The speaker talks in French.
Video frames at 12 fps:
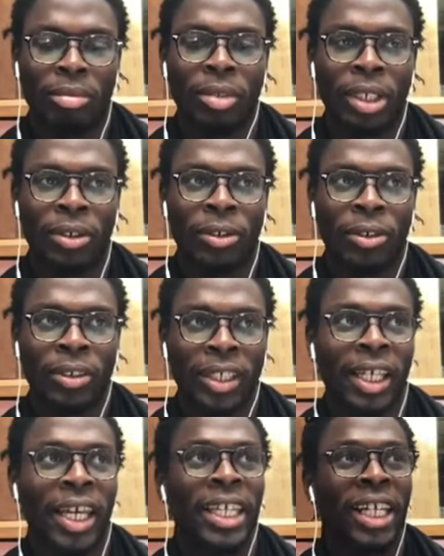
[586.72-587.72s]
D'accord.
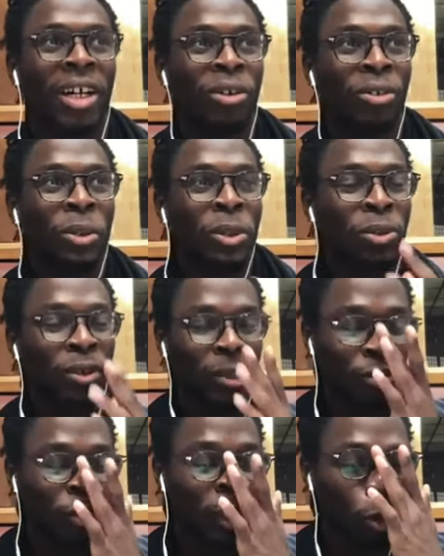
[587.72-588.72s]
Et il y a autre chose sur lequel
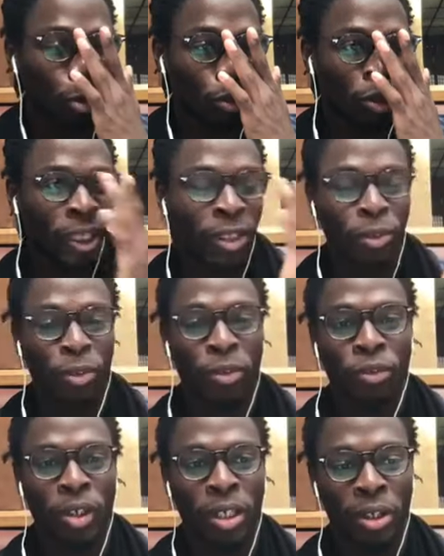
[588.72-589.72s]
je voudrais rebondir, sur le
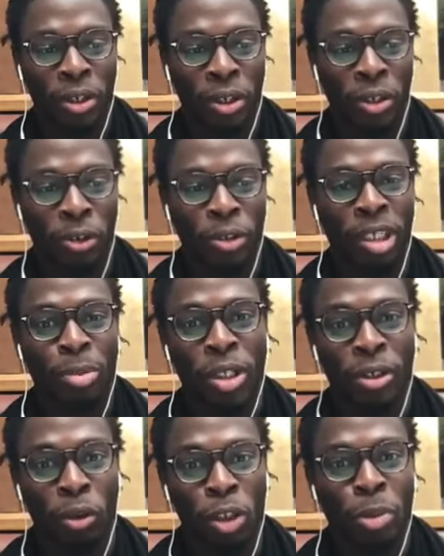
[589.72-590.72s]
fait que tu as mis une
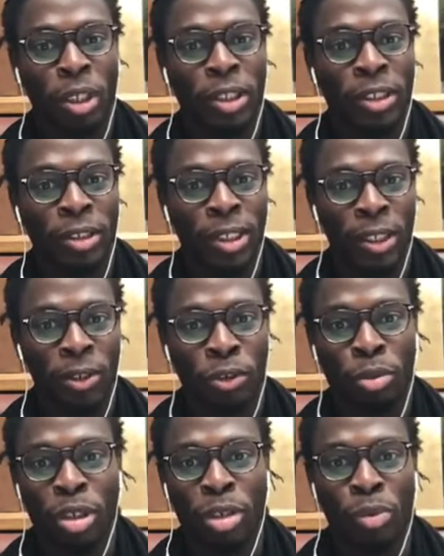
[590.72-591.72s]
grosse partie de tes
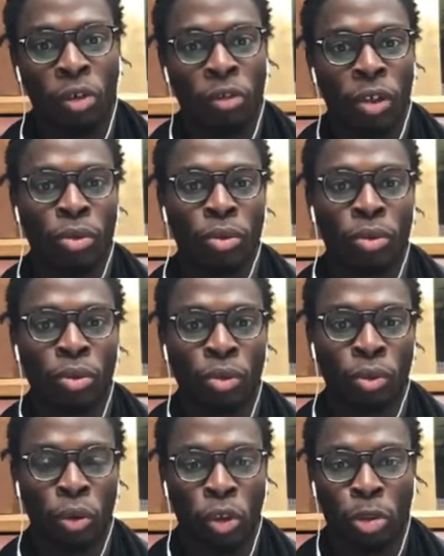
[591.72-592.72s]
économies pour faire ton,
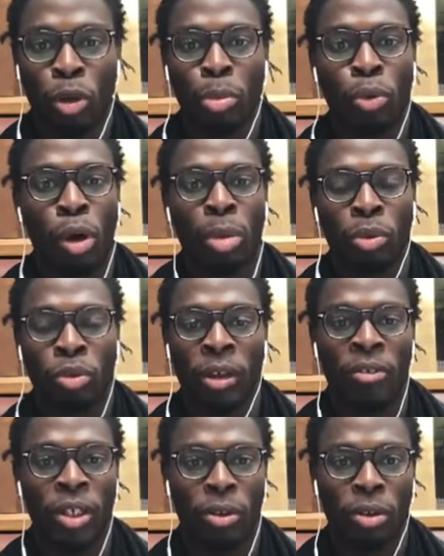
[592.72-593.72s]
ton lancement pour,
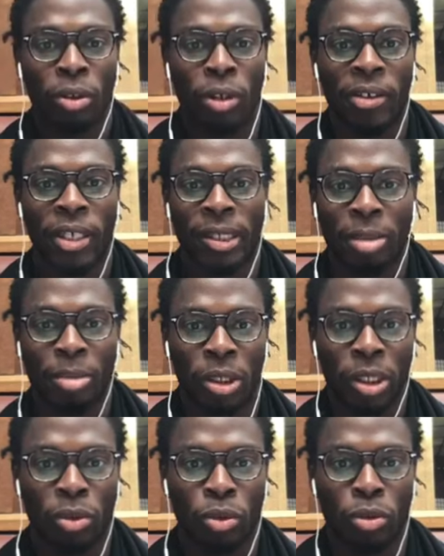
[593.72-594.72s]
avec, euh, avec
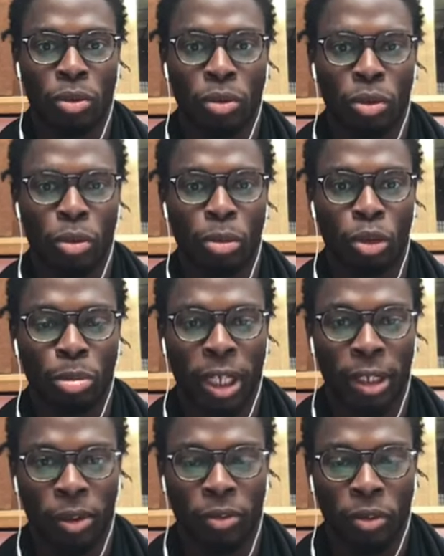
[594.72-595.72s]
Sébastien du, du,
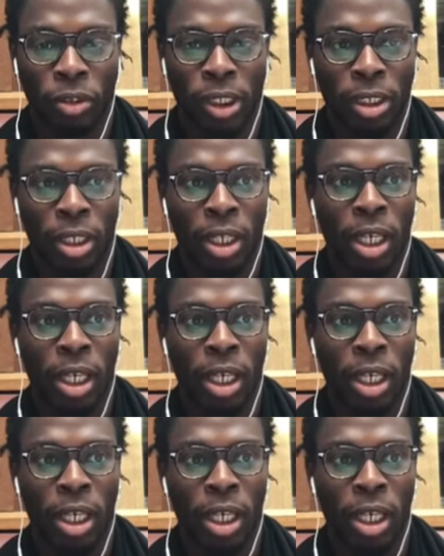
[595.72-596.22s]
marketeur français.